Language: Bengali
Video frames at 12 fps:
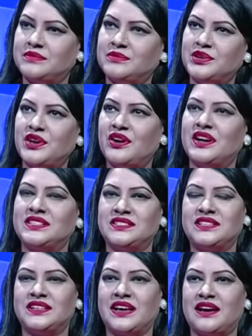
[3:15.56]
মনে হয়
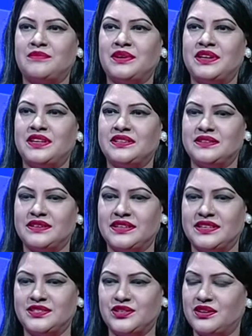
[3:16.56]
যে আমি
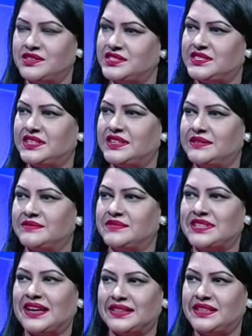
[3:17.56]
চলচ্চিত্রে
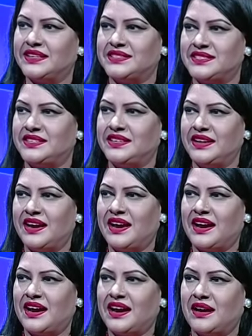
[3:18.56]
যা দিয়েছি
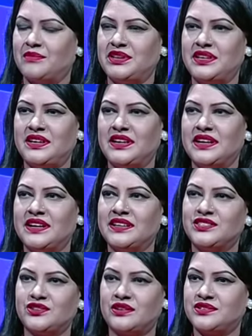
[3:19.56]
আমি
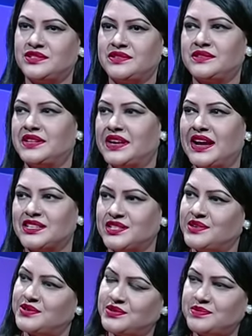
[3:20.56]
চলচ্চিত্র থেকে
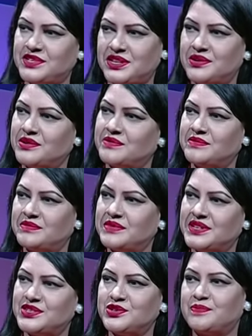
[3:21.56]
রূপ সেরকম
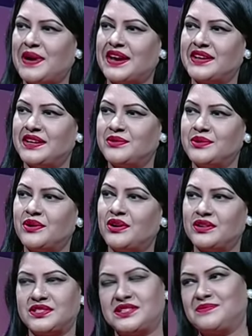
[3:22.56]
কিছু পাইনি কোনো
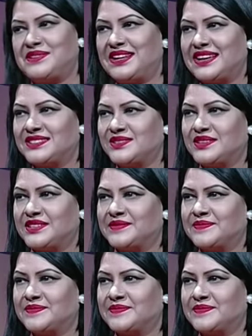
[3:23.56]
অতৃপ্তি কাজ করে